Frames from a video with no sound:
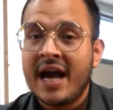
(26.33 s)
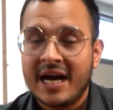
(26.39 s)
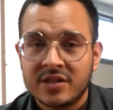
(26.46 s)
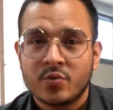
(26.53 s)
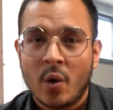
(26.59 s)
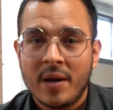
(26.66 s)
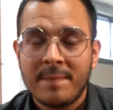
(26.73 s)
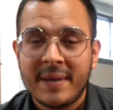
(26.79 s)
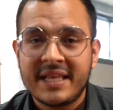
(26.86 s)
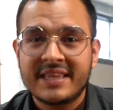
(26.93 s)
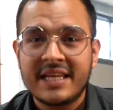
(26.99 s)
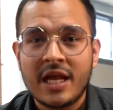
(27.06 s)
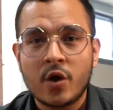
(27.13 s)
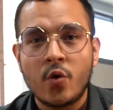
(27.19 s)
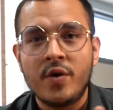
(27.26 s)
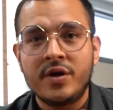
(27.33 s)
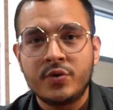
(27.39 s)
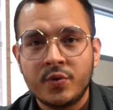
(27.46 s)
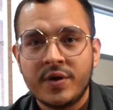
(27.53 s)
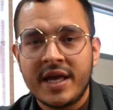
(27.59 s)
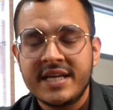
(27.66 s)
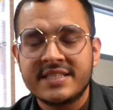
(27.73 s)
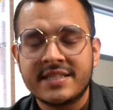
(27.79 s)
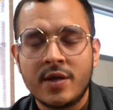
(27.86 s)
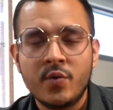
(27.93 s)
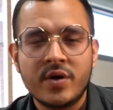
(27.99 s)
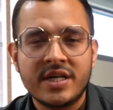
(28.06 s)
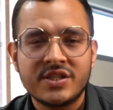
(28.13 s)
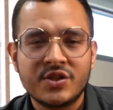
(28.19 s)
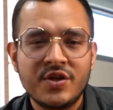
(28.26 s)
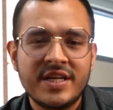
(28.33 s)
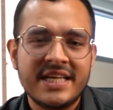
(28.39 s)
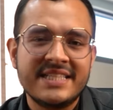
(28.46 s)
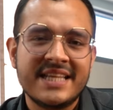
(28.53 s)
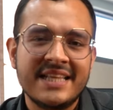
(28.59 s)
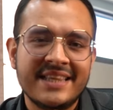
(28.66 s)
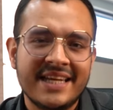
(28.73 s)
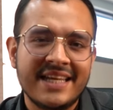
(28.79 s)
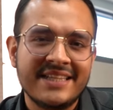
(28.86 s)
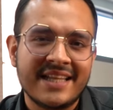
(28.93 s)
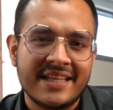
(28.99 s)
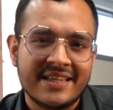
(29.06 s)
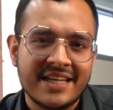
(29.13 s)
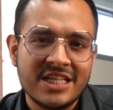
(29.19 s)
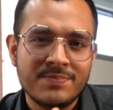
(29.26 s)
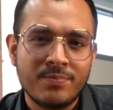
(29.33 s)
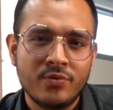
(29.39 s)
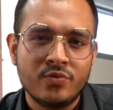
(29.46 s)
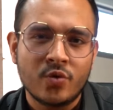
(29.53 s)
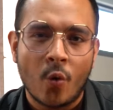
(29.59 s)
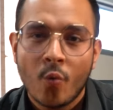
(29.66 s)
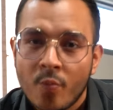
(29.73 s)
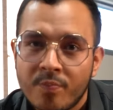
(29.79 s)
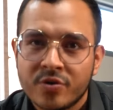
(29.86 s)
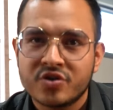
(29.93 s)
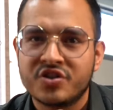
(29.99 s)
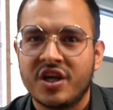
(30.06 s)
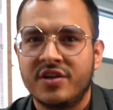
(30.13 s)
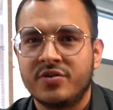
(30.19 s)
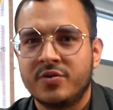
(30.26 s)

Actualmente la cobertura de esta educación es del 33.1%.